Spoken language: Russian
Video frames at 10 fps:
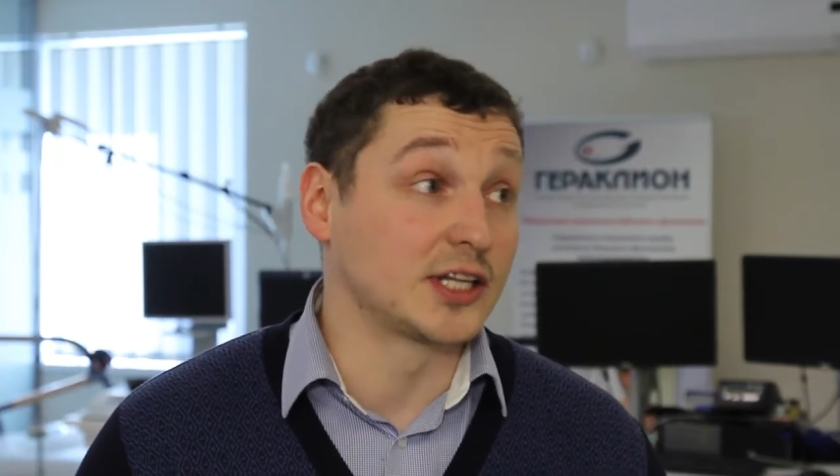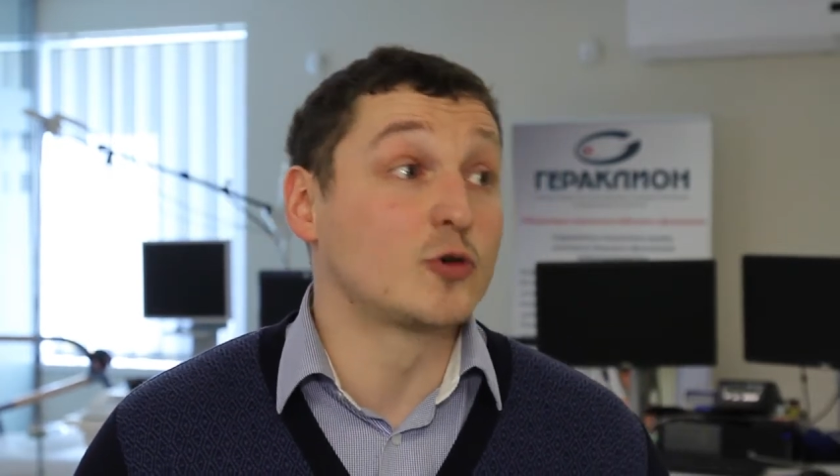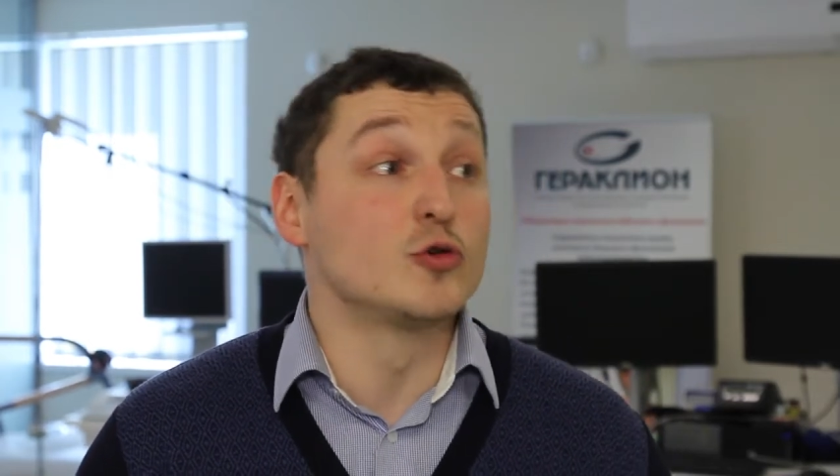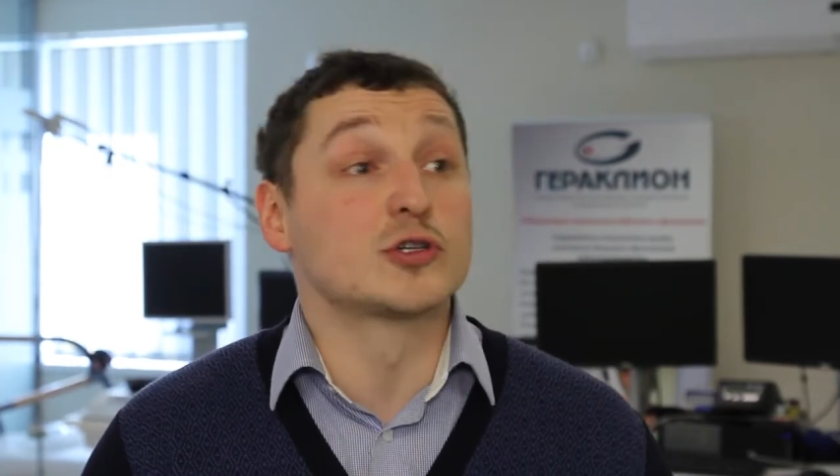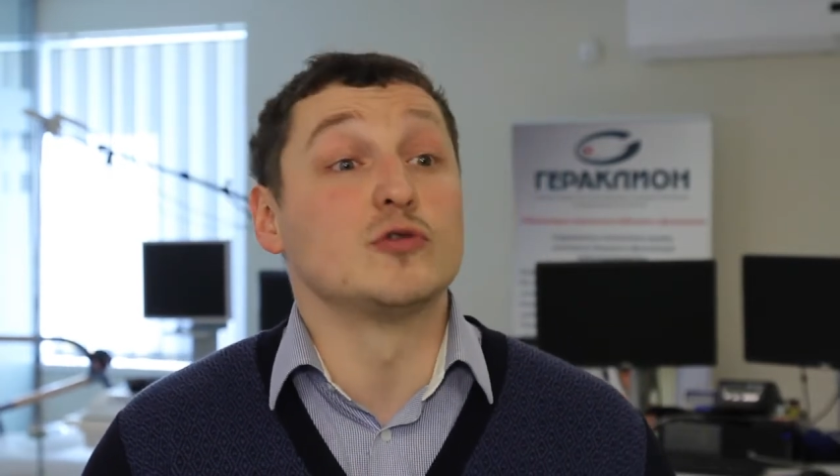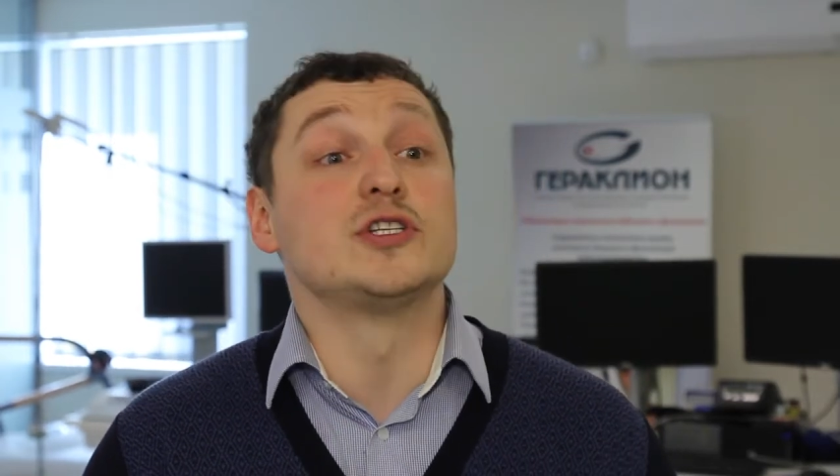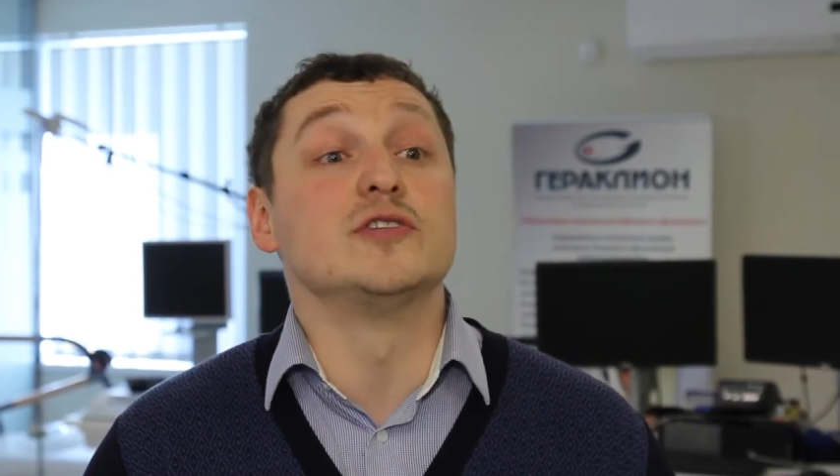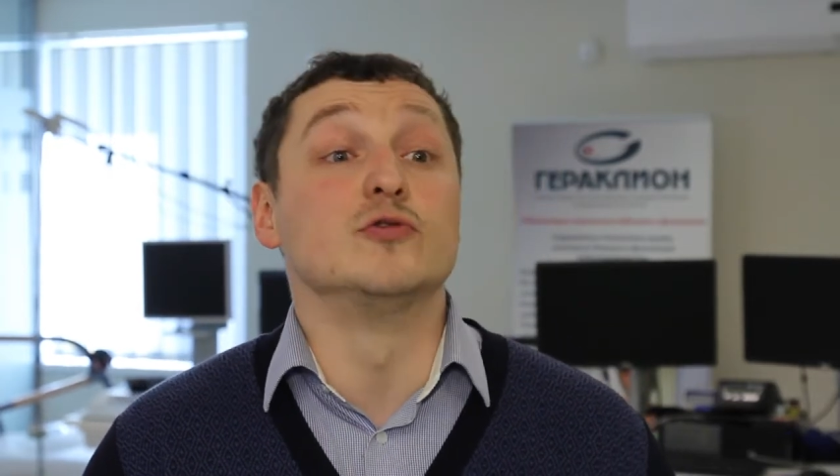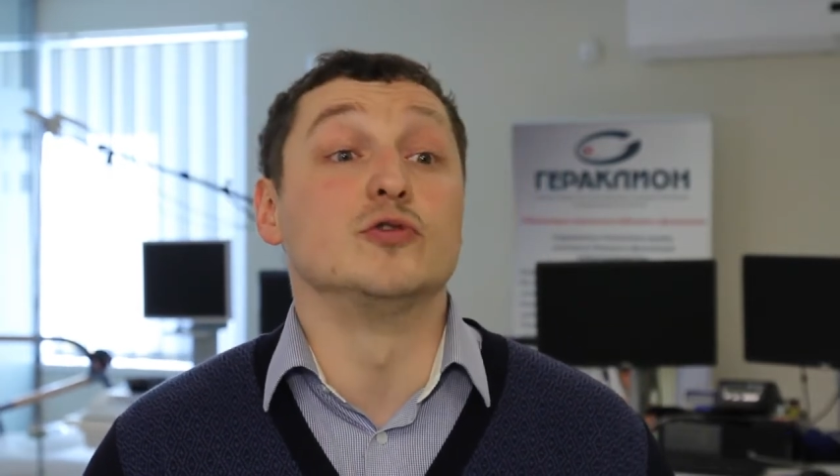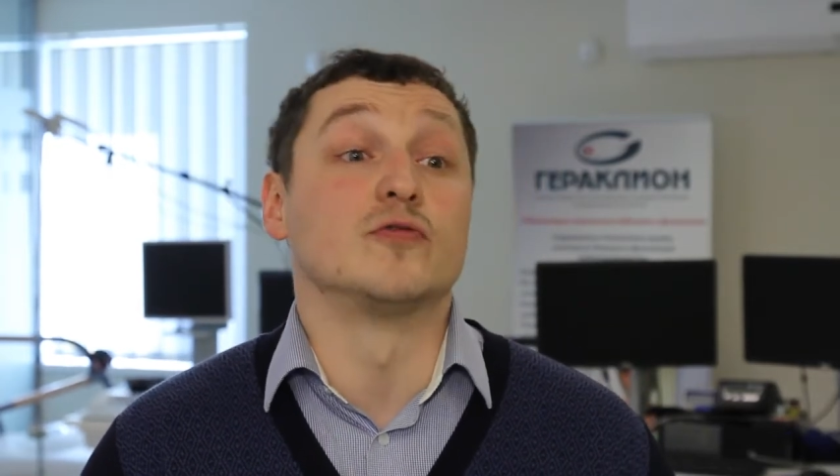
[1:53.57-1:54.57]
такую
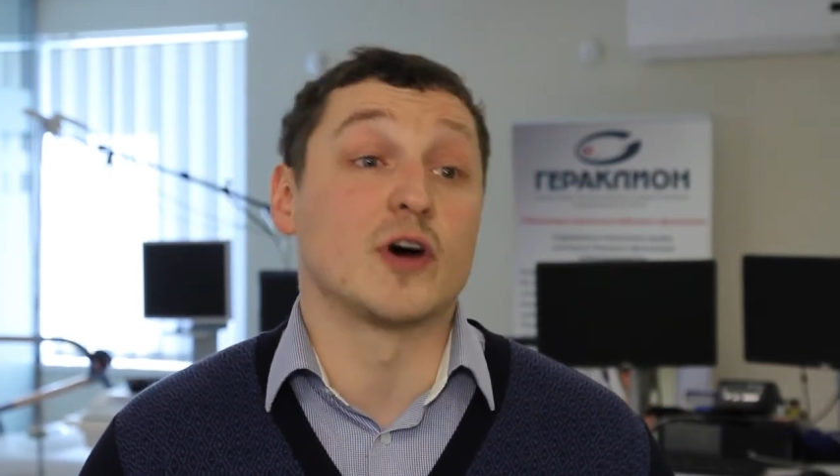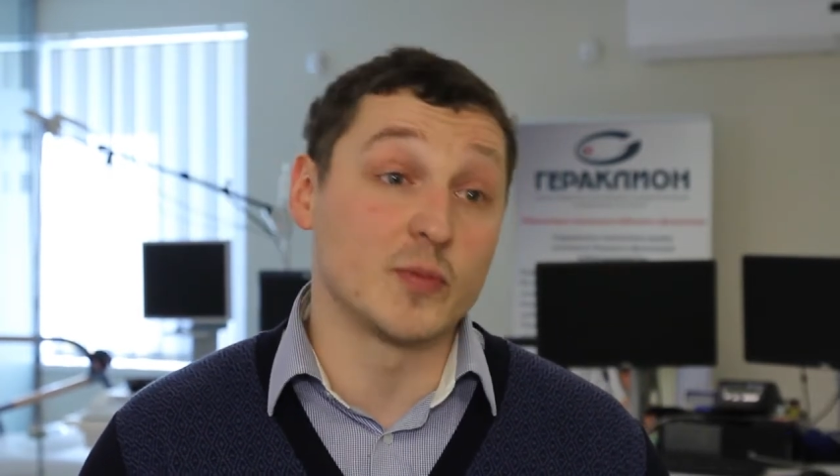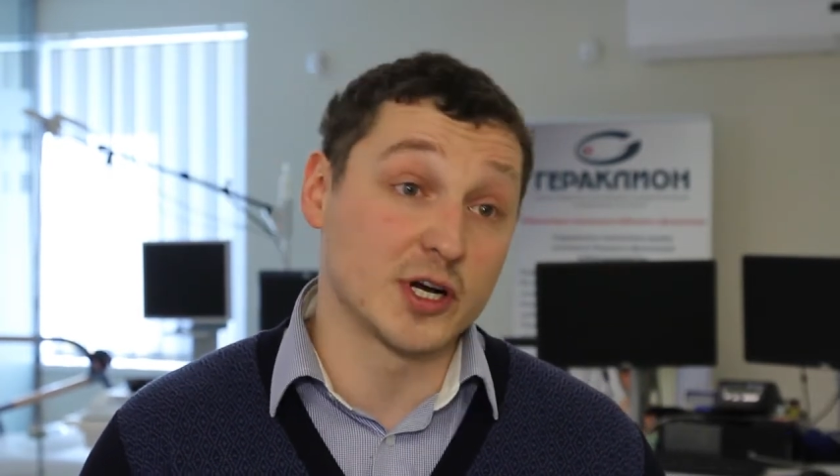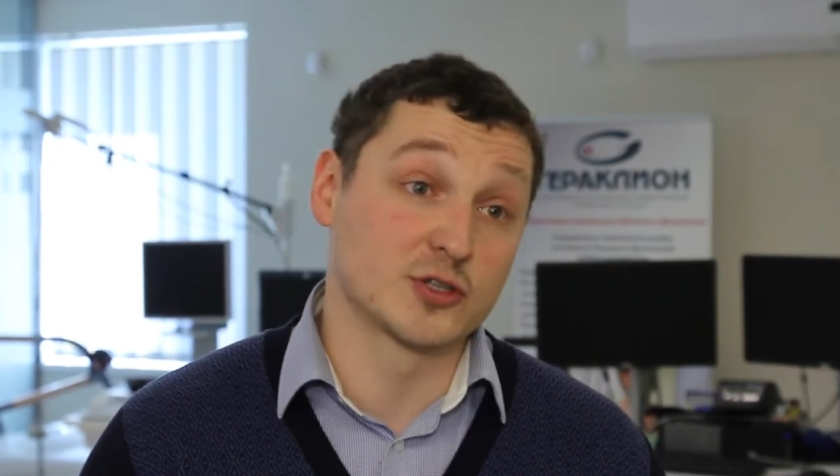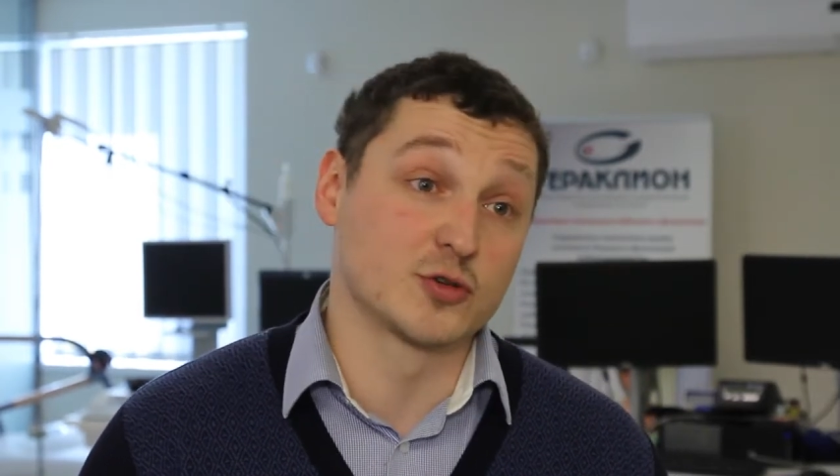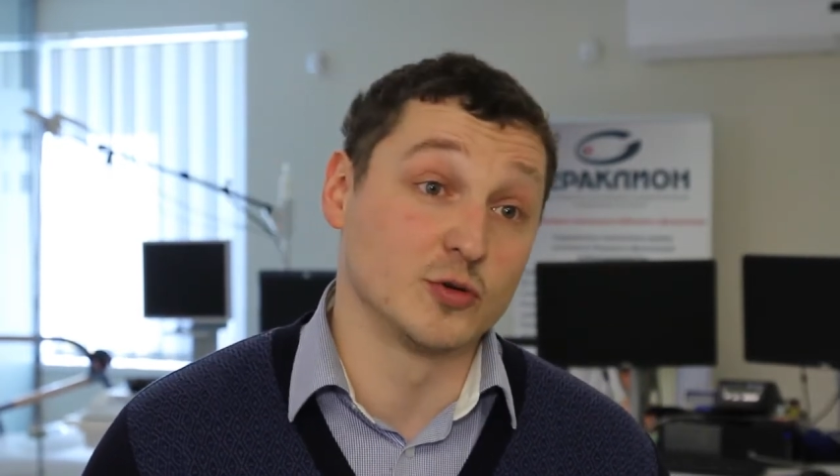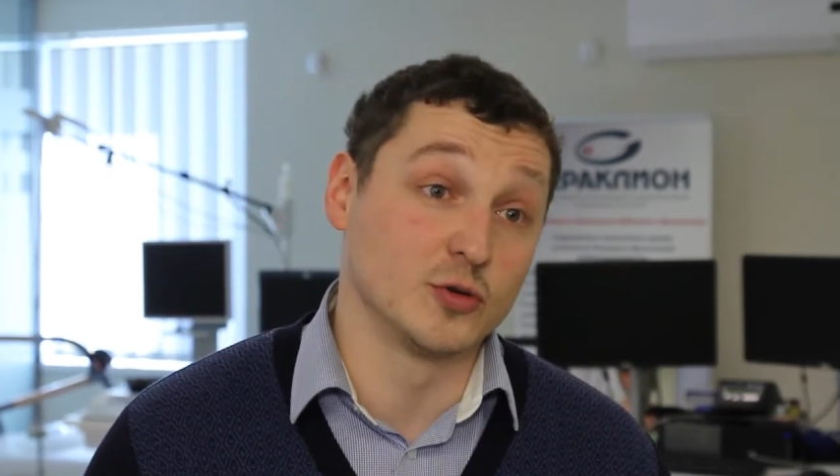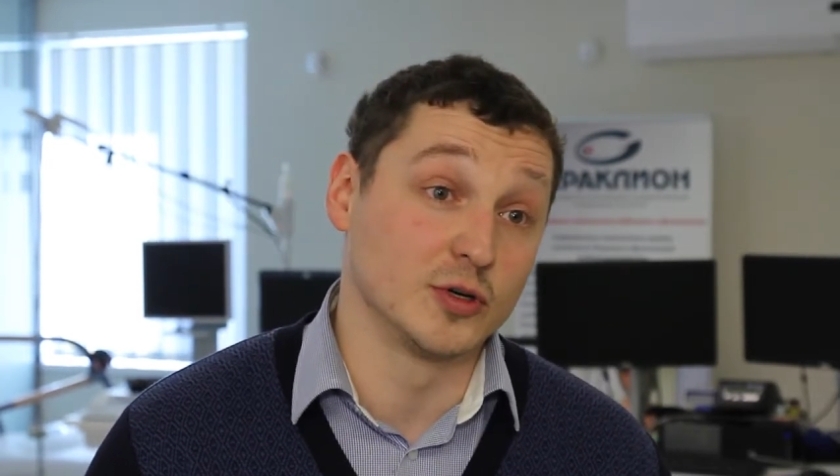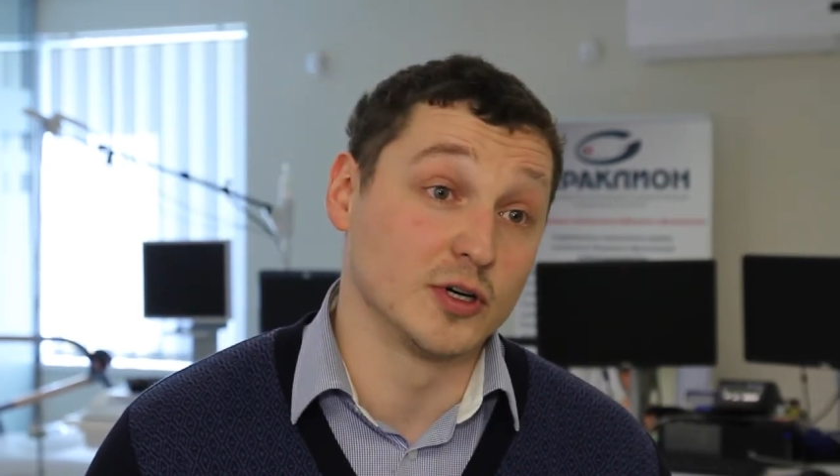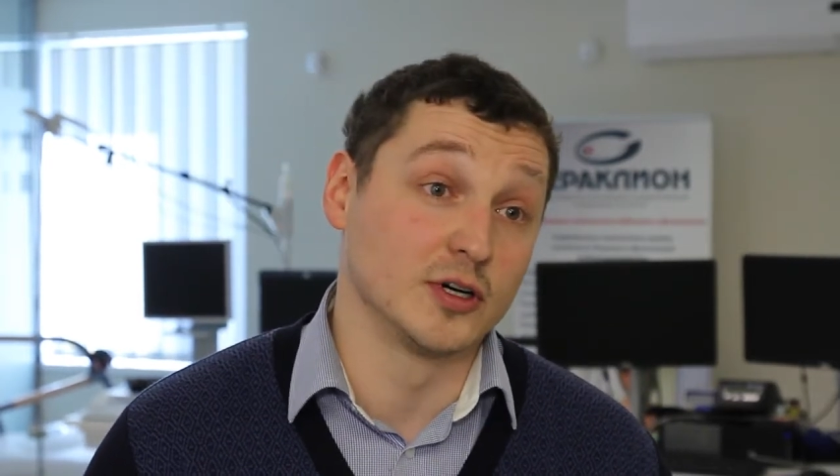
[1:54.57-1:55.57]
эксклюзивную
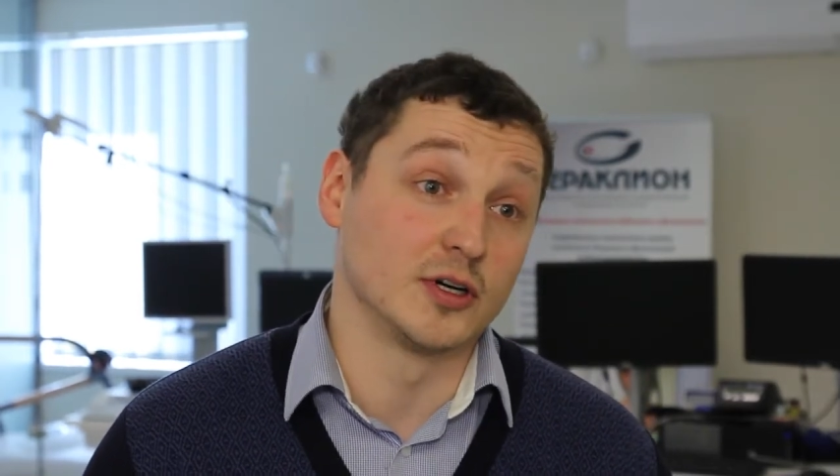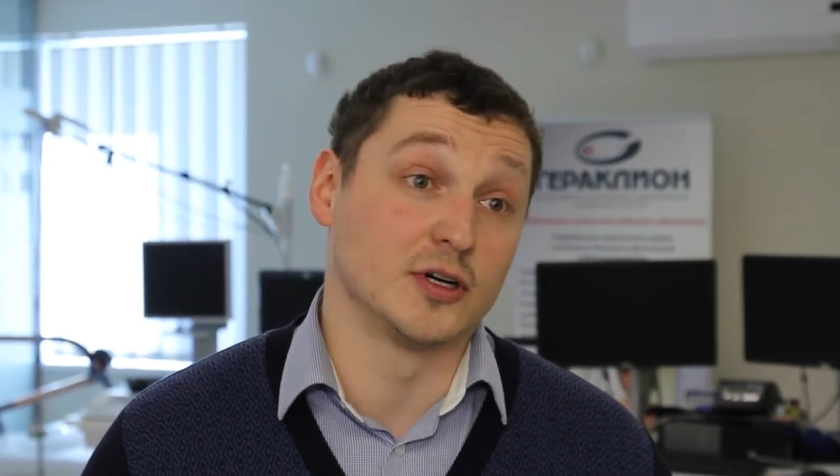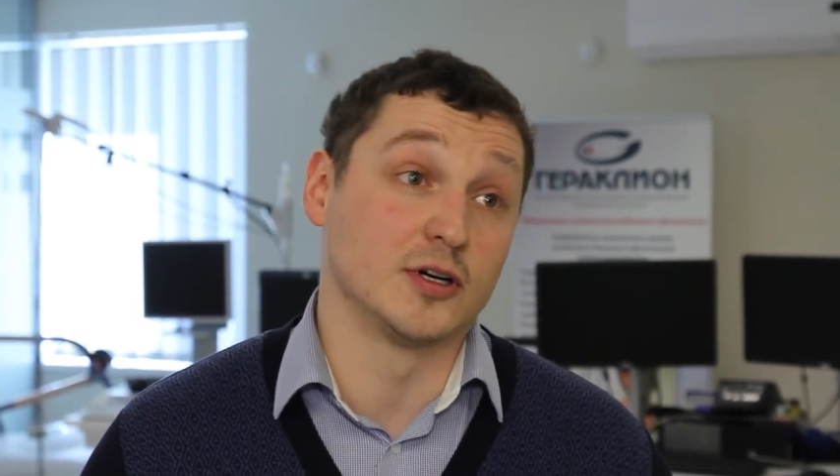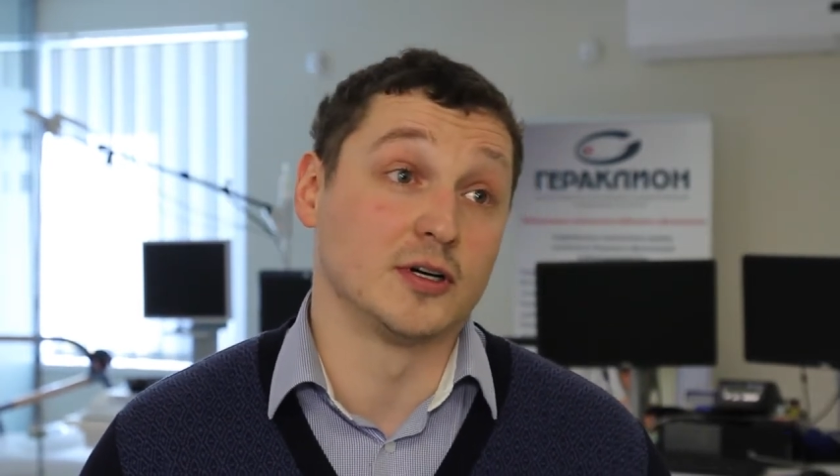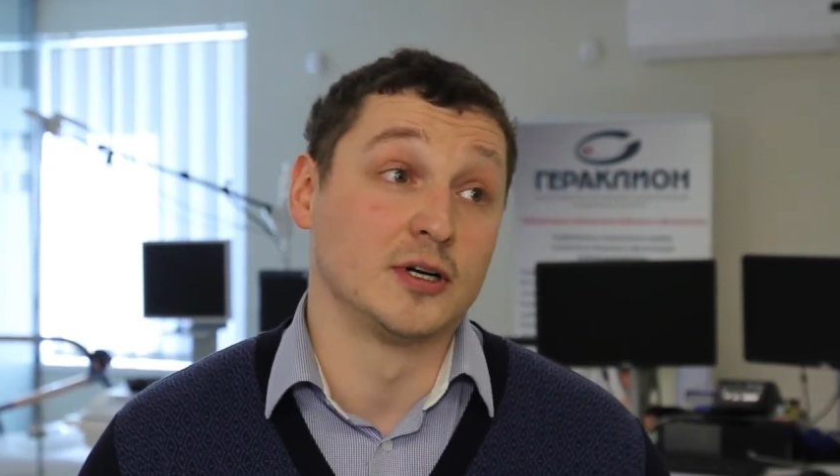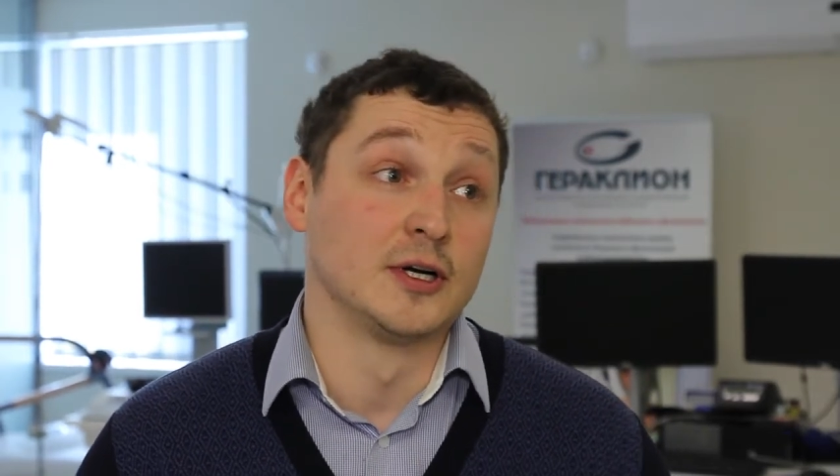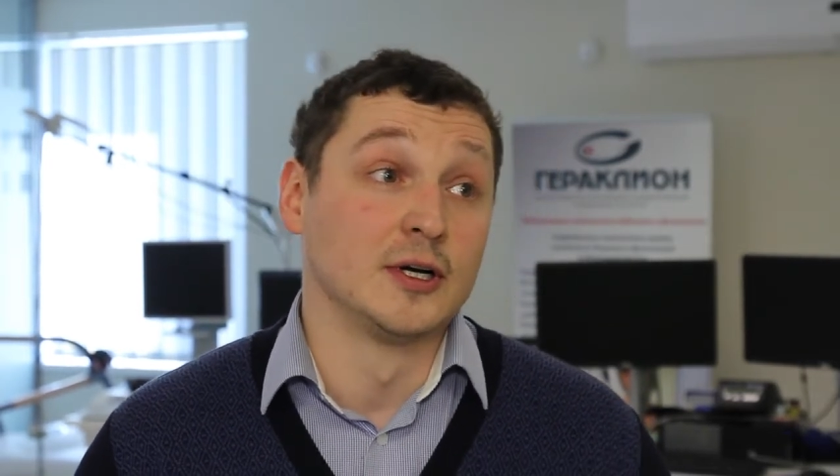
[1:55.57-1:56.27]
информацию э,